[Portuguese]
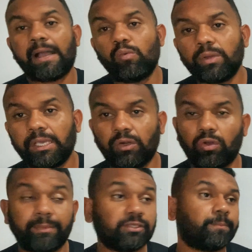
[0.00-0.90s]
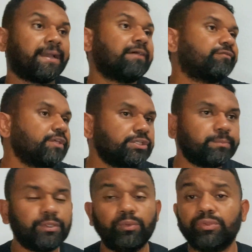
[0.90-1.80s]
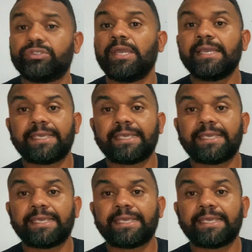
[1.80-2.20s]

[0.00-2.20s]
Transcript: um quilômetro, pegar 20 minutos,